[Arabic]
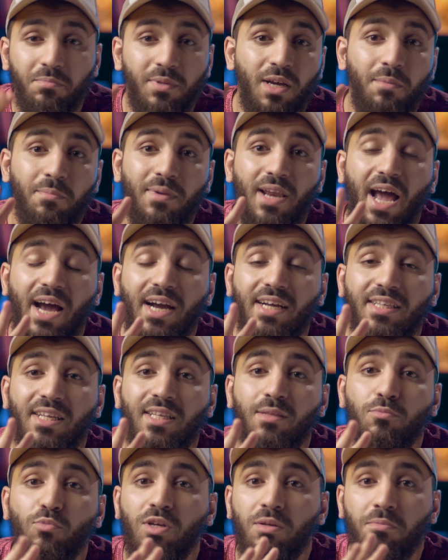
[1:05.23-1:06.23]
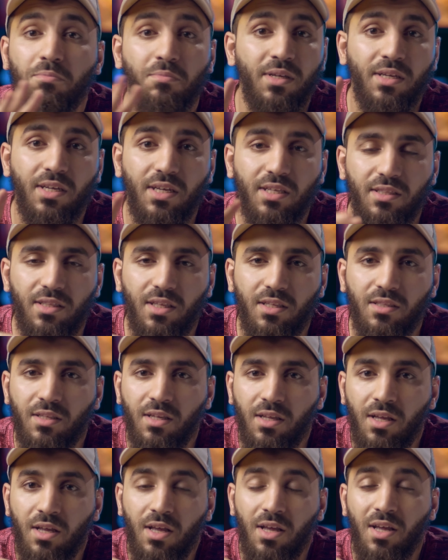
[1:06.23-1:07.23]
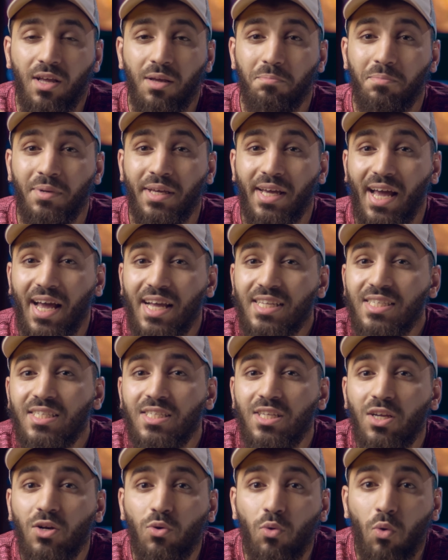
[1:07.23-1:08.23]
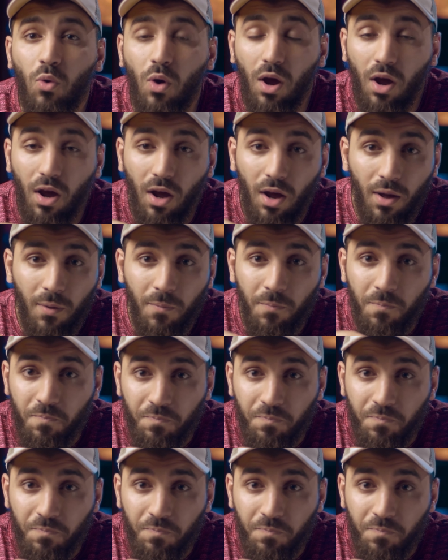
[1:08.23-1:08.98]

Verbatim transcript: بيعمل حاجتين مهمين جدا بيغذي الروح